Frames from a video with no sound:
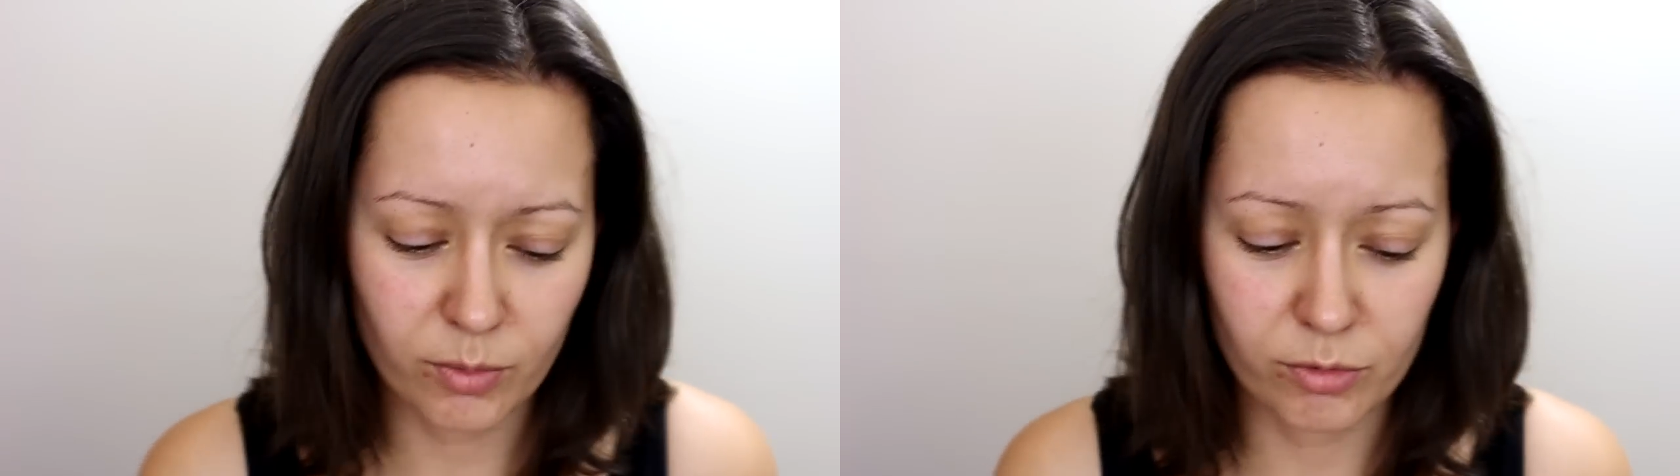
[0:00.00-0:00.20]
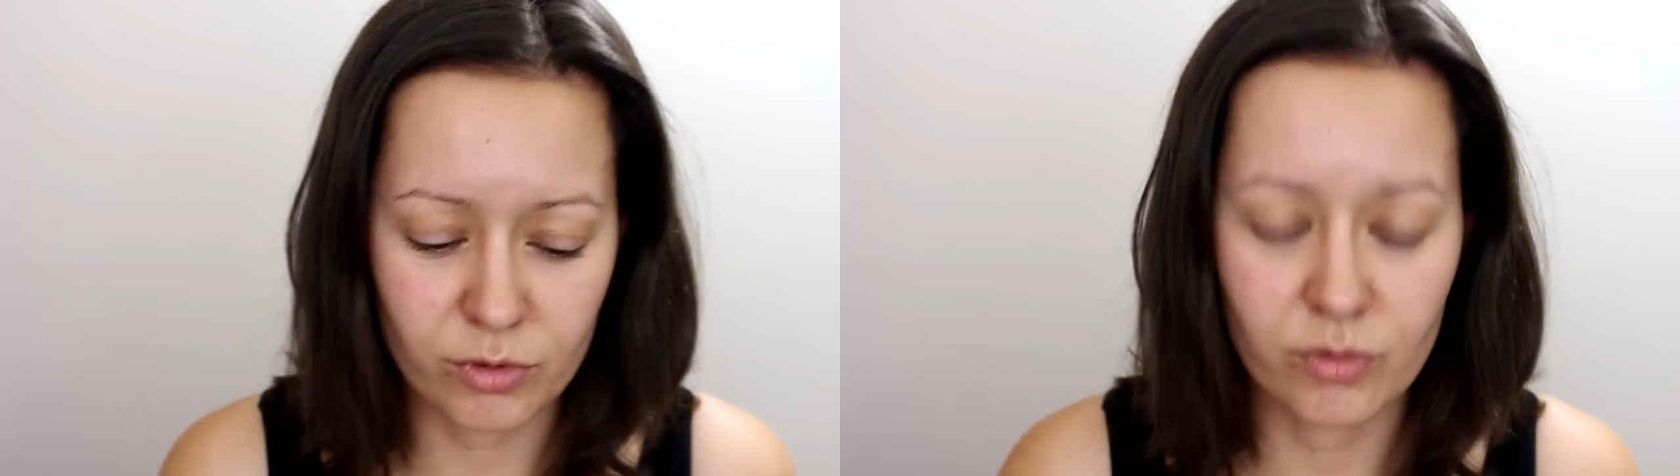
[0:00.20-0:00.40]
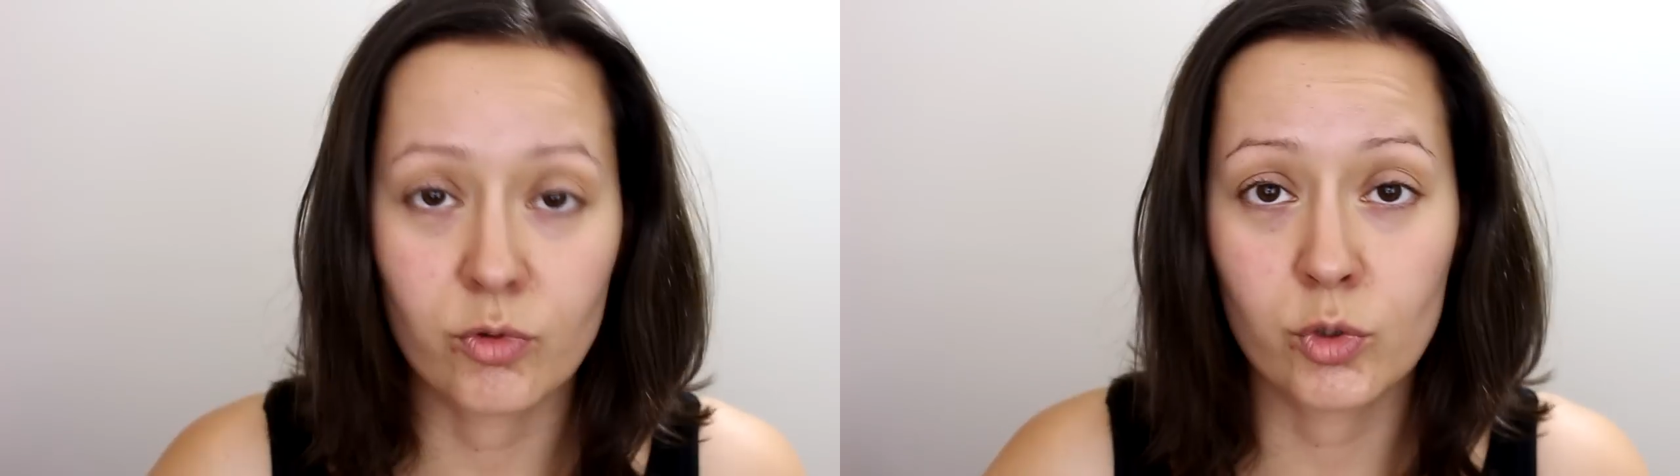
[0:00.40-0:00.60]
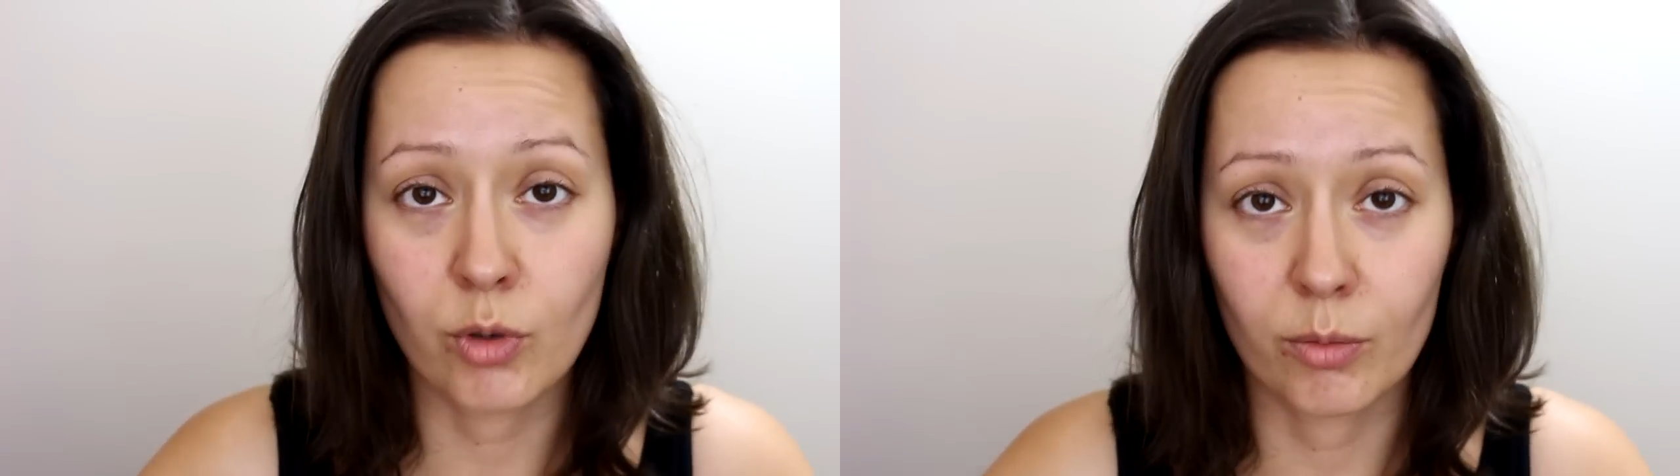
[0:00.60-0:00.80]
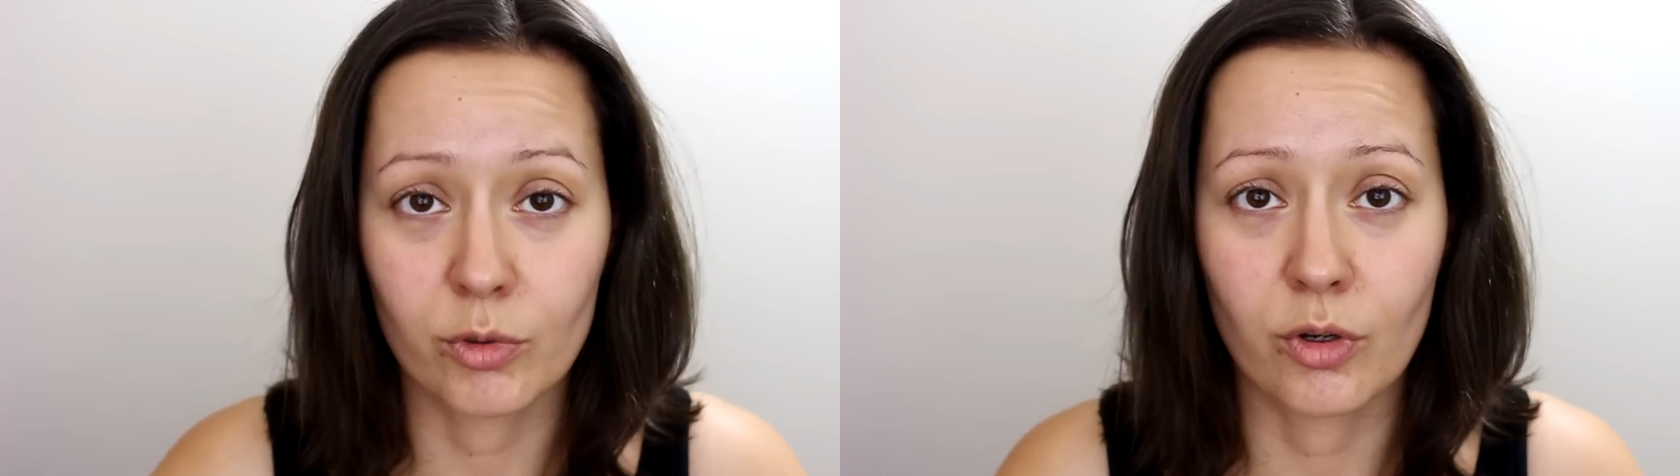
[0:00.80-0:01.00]
po prostu
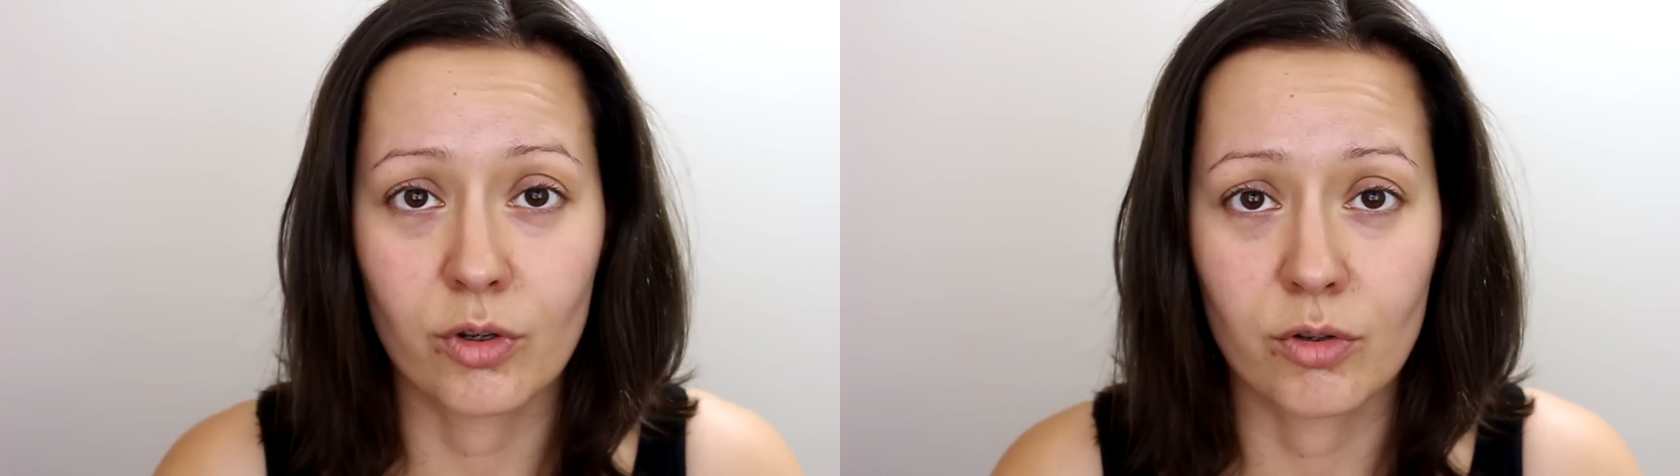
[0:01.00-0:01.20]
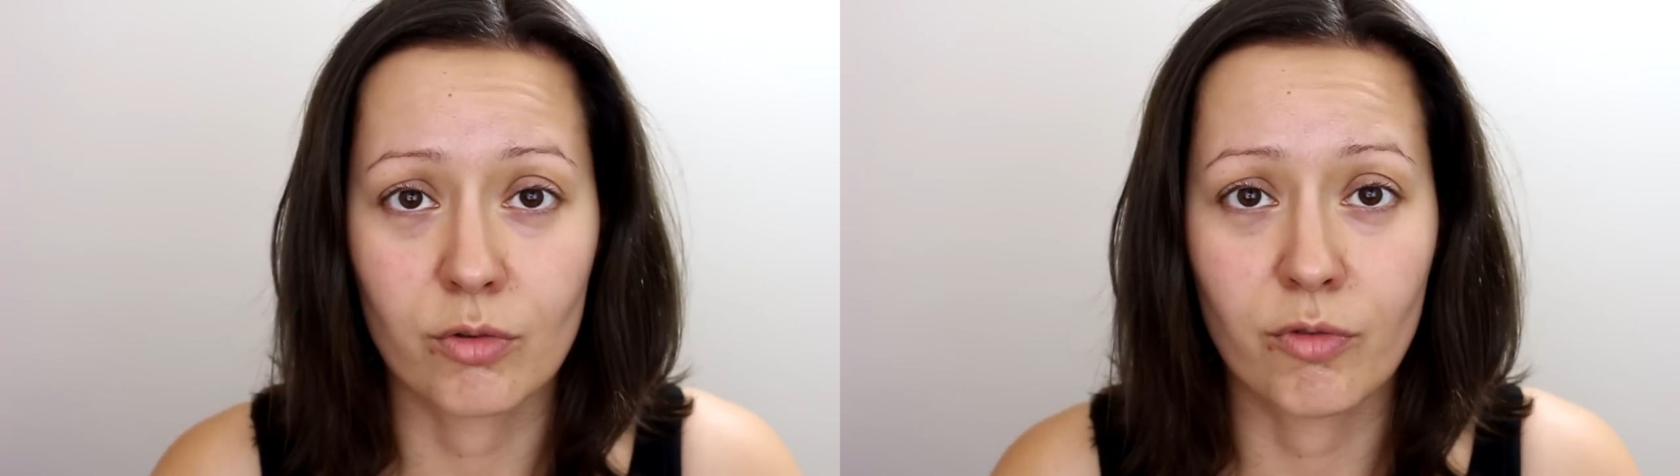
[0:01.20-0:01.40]
wrzuciłam do